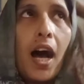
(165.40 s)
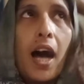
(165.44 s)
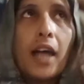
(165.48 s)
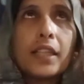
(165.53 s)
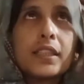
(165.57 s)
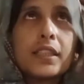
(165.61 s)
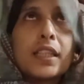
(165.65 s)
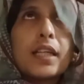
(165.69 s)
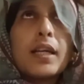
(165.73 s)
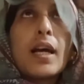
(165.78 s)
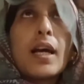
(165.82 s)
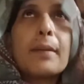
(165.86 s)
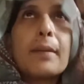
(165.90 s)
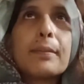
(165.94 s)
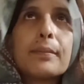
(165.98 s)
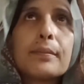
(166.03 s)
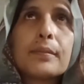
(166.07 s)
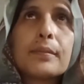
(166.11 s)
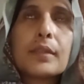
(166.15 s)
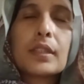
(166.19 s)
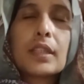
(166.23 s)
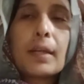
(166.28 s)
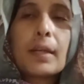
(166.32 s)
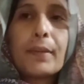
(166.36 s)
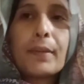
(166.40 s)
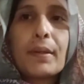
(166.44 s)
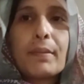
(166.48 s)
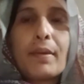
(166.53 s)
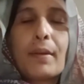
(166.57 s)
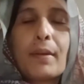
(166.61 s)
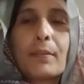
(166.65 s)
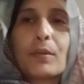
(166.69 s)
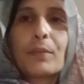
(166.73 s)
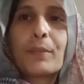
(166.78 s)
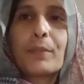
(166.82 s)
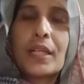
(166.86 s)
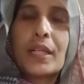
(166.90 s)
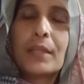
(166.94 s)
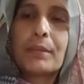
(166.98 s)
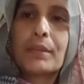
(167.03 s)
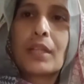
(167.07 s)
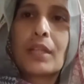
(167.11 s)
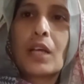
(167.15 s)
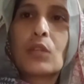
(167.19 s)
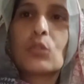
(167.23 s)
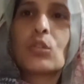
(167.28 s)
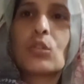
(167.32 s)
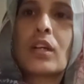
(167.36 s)
अच्छा आप कपड़े मैं आपको पहले
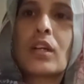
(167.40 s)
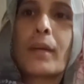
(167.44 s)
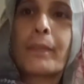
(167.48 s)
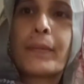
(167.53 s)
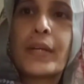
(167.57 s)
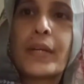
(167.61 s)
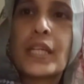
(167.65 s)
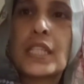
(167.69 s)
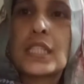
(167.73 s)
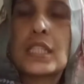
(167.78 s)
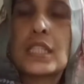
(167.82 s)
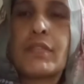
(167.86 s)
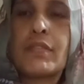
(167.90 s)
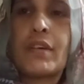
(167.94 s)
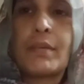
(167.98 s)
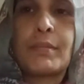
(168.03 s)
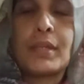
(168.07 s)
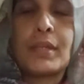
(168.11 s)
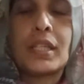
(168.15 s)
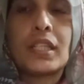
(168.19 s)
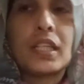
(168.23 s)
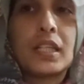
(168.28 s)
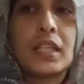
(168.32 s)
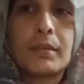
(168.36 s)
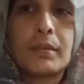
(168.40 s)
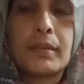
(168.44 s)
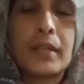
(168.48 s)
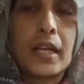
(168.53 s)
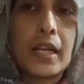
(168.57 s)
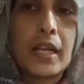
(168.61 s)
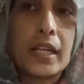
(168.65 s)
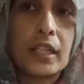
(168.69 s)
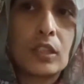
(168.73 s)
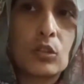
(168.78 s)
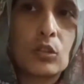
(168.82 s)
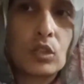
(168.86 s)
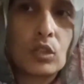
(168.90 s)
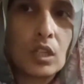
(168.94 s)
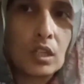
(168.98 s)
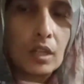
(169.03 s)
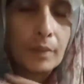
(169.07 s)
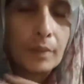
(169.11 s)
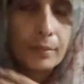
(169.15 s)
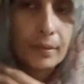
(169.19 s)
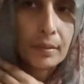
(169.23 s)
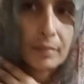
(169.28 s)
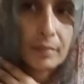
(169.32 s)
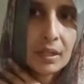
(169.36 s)
बता दूँ कपड़े इस दफ़ा हमने नहीं बनाए क्योंकि
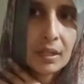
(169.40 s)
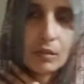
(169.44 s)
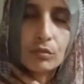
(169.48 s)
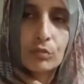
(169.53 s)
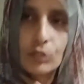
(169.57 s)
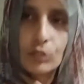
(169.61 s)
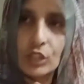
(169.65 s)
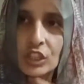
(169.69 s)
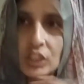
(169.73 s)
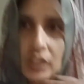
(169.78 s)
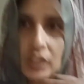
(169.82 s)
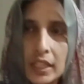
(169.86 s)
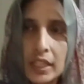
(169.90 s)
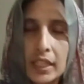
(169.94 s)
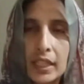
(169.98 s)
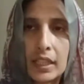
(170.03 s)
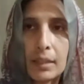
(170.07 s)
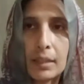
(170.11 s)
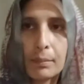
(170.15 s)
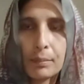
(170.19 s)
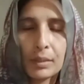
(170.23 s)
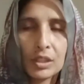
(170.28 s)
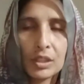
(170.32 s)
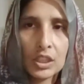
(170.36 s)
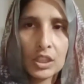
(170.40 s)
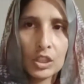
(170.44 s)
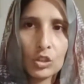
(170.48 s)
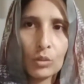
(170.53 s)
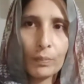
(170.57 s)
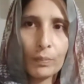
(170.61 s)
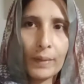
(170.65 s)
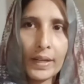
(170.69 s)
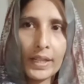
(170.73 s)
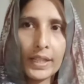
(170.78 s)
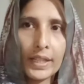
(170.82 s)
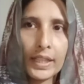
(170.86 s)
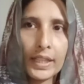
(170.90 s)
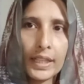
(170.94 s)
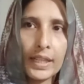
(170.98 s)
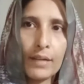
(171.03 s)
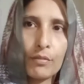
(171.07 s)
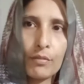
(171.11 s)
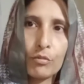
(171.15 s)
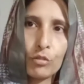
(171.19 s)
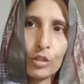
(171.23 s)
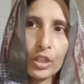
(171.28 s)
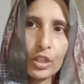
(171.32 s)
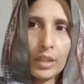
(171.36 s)
कपड़े मेरे वही चलेंगे बच्चे जो पहनेंगे
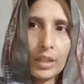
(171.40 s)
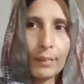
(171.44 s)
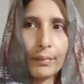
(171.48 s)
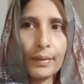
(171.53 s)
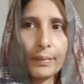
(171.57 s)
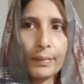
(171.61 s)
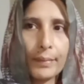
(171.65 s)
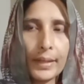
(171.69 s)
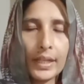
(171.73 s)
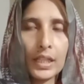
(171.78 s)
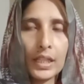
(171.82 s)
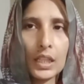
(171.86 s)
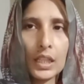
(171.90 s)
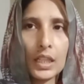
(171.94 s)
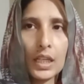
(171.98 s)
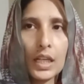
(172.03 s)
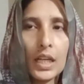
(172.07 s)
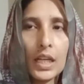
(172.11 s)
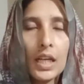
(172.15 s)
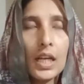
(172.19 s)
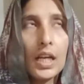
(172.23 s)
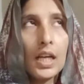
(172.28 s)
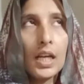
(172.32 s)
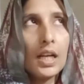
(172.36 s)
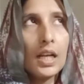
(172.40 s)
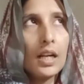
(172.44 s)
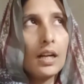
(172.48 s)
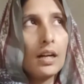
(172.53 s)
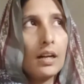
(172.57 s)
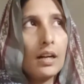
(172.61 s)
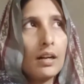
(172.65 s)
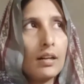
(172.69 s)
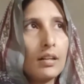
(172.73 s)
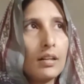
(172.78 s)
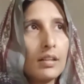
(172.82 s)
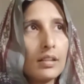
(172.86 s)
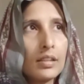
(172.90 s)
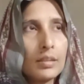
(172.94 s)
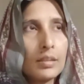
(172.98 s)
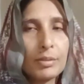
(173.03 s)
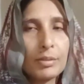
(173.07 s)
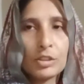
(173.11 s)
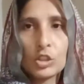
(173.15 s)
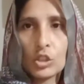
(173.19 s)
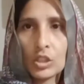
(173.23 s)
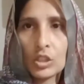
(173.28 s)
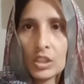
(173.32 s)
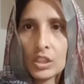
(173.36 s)
ना वही कपड़े पहनेंगे और
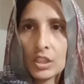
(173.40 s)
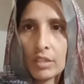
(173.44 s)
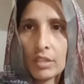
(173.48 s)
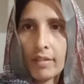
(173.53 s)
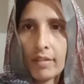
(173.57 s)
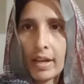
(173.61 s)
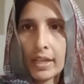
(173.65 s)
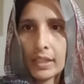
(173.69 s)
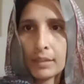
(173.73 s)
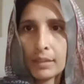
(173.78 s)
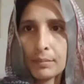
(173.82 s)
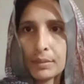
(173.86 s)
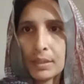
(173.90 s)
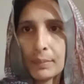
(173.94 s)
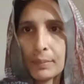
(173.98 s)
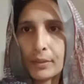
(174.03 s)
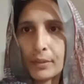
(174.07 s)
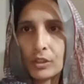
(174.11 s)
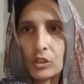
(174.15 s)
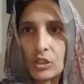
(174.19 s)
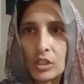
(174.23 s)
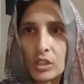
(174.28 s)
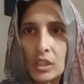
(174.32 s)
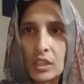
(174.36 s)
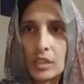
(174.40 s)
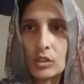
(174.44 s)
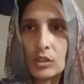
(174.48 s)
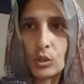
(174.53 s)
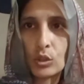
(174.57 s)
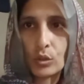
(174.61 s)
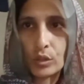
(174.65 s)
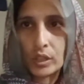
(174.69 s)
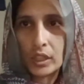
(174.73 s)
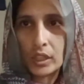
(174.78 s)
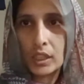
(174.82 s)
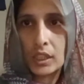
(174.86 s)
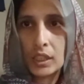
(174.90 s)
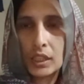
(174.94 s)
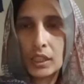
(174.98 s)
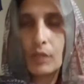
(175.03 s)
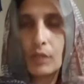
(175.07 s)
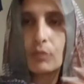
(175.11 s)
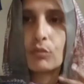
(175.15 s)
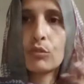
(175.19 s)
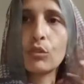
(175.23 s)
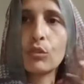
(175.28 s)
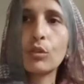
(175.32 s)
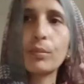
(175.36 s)
बच्चों की शलवार कमीज़ें तो पड़ी हुई थी छोटी
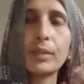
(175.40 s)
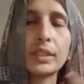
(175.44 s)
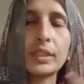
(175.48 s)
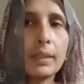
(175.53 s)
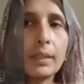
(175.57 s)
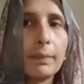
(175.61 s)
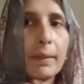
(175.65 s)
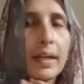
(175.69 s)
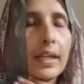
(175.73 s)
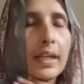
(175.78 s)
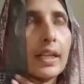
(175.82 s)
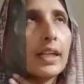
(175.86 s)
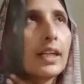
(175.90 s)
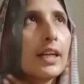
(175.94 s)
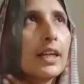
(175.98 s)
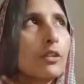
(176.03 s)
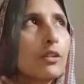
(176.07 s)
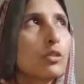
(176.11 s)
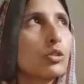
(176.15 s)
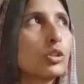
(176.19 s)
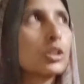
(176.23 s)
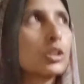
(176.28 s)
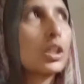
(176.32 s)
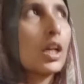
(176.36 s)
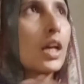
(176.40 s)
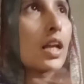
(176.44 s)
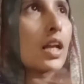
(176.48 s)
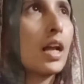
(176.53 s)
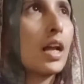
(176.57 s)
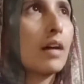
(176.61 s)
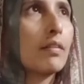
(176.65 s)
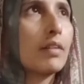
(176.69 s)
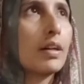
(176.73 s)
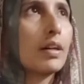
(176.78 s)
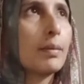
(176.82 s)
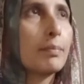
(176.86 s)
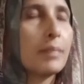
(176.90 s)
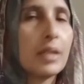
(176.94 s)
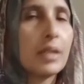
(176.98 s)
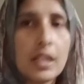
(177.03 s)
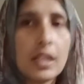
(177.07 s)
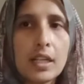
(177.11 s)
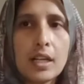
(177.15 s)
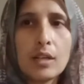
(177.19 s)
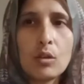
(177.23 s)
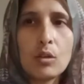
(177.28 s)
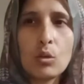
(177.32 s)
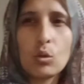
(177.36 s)
की वो बच्चे पहनेंगे उसके अलावा
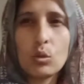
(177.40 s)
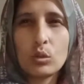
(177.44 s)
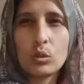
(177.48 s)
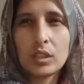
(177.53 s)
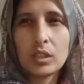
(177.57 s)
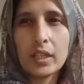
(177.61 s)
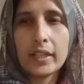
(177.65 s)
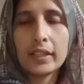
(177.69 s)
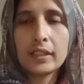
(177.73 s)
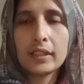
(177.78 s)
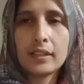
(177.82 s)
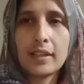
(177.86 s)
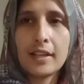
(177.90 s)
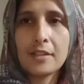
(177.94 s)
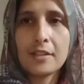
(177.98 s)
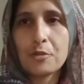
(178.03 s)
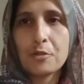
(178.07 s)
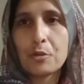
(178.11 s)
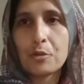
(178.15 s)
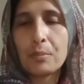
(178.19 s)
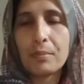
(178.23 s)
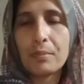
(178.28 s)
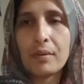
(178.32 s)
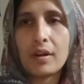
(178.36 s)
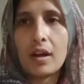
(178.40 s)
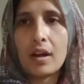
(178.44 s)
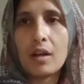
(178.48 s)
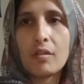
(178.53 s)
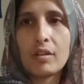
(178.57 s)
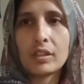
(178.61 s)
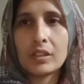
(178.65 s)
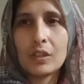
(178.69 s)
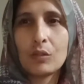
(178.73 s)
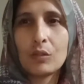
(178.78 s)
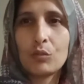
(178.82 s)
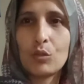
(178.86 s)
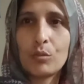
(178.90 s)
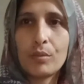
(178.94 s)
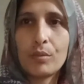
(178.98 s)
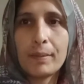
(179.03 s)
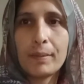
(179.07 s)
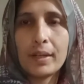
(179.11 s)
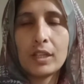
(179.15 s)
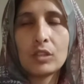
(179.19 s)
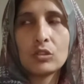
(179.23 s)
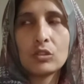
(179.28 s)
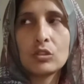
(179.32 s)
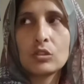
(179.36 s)
मेरा लोंग का एक नया सूट पड़ा हुआ था वो
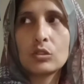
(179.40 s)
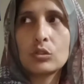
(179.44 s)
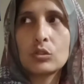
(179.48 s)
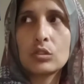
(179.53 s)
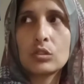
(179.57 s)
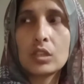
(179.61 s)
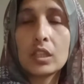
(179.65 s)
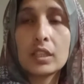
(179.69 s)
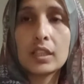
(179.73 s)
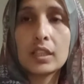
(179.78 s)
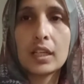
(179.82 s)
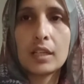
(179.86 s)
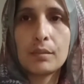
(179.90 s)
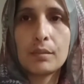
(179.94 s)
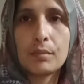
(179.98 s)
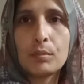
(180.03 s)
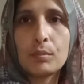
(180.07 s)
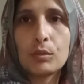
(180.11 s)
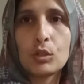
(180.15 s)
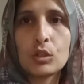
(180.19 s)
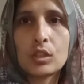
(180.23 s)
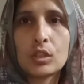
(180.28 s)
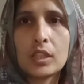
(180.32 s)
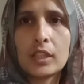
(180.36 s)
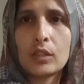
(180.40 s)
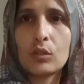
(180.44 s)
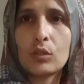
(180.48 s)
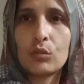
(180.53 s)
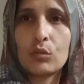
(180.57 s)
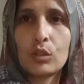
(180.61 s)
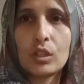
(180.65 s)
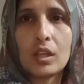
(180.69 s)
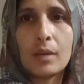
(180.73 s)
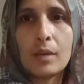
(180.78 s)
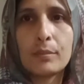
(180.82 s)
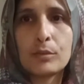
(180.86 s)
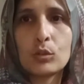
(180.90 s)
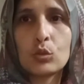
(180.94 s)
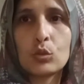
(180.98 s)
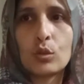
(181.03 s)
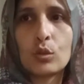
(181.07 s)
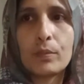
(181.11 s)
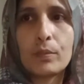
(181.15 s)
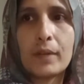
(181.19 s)
मैं पहनूँगी क्योंकि गर्मी बहुत है तो वही हम सूट